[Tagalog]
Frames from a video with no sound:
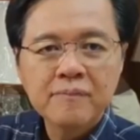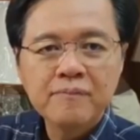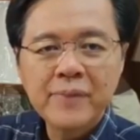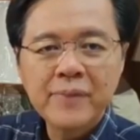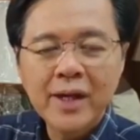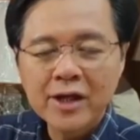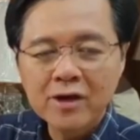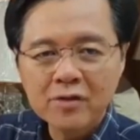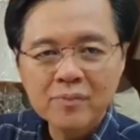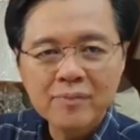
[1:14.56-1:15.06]

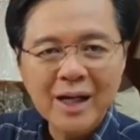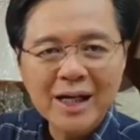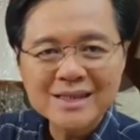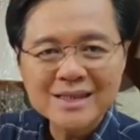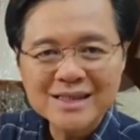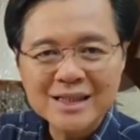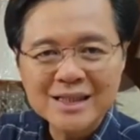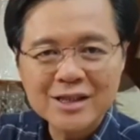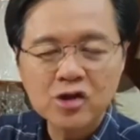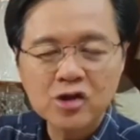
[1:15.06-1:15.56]
merong mga
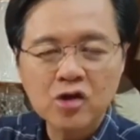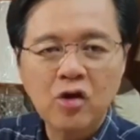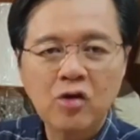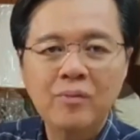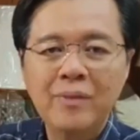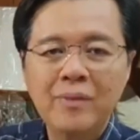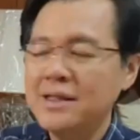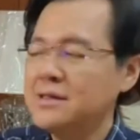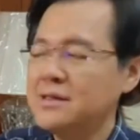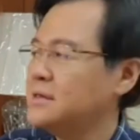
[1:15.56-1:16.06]

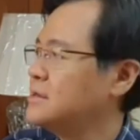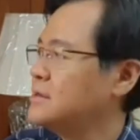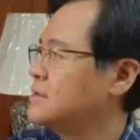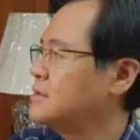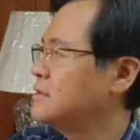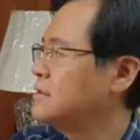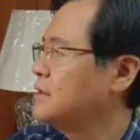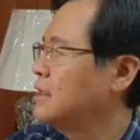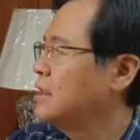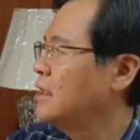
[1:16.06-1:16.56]
sintomas.
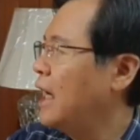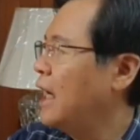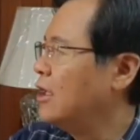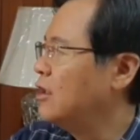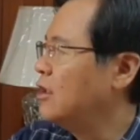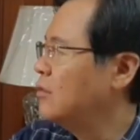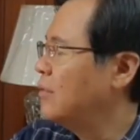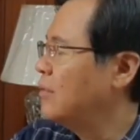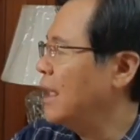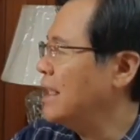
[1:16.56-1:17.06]

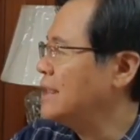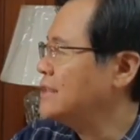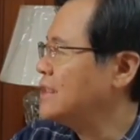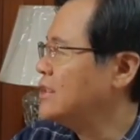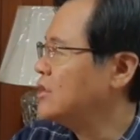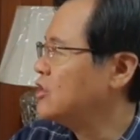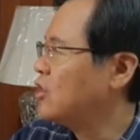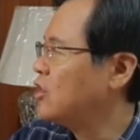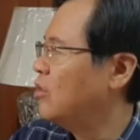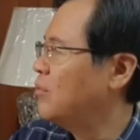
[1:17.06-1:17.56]
Anong mga
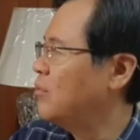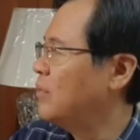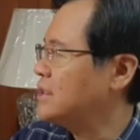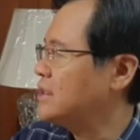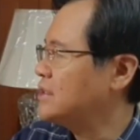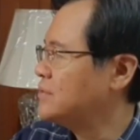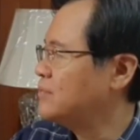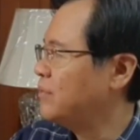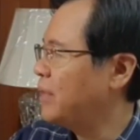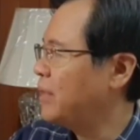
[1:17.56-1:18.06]
sintomas?